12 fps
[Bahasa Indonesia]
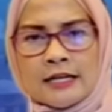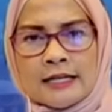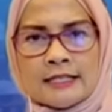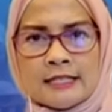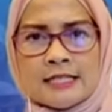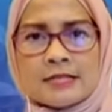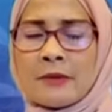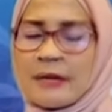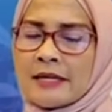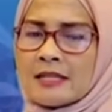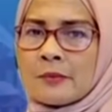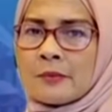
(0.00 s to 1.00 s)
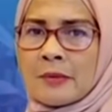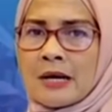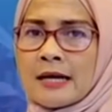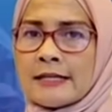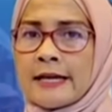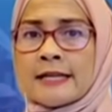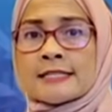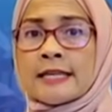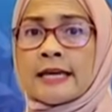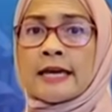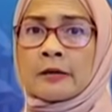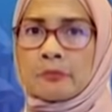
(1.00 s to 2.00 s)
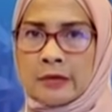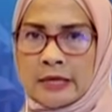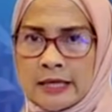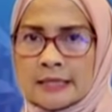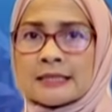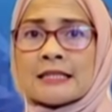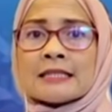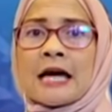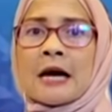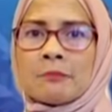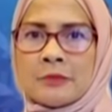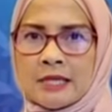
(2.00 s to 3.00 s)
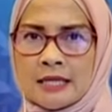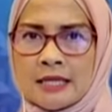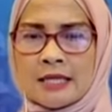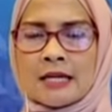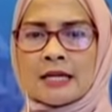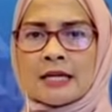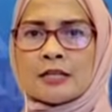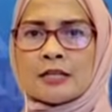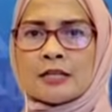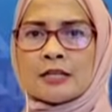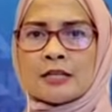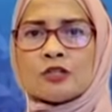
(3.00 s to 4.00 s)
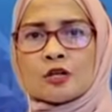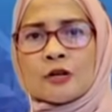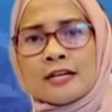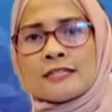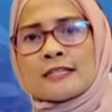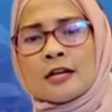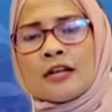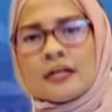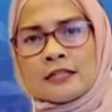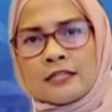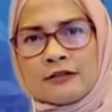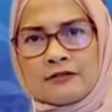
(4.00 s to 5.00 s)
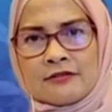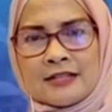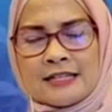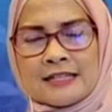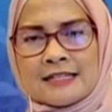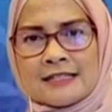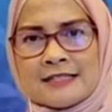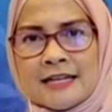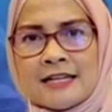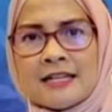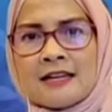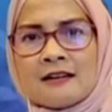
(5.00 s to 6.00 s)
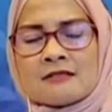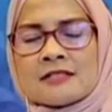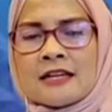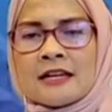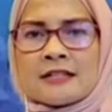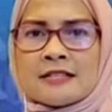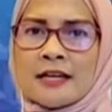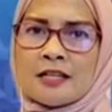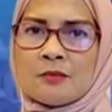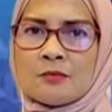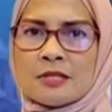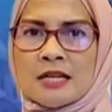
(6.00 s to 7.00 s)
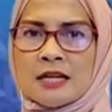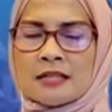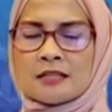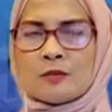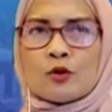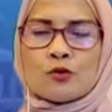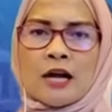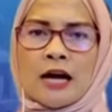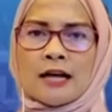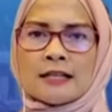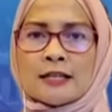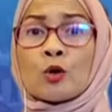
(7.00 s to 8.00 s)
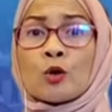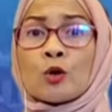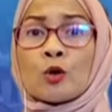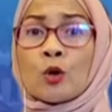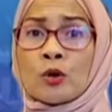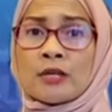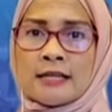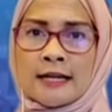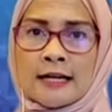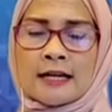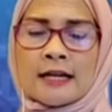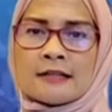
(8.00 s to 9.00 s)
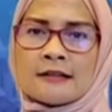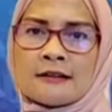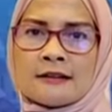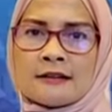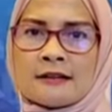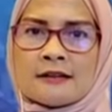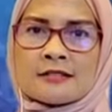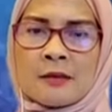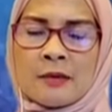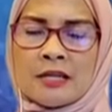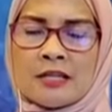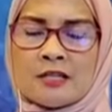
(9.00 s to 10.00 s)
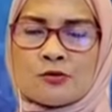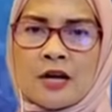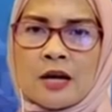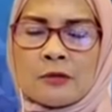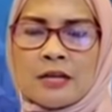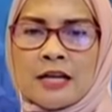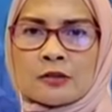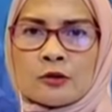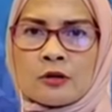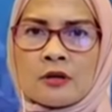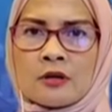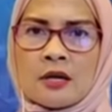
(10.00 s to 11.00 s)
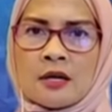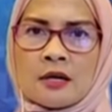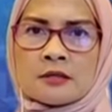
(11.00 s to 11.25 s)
online ini sebaiknya memang ada STRP, tetapi itu dikeluarkan secara kolektif. Jadi okay. saya rasa ini bisa nanti menggunakan teknologi ya, kan hmm. uh, selama ini juga aplikator